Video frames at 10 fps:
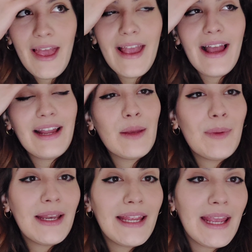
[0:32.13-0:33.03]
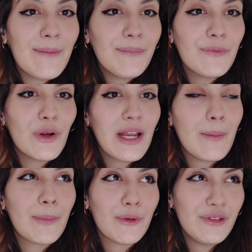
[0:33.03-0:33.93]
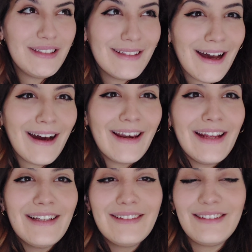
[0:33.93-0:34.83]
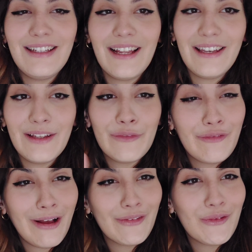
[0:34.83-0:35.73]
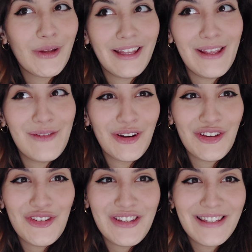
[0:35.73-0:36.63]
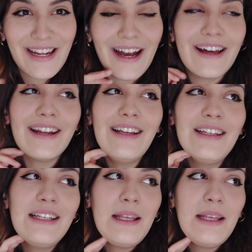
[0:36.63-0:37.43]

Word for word: e anche perché vorrei approfittare del fatto che devo registrare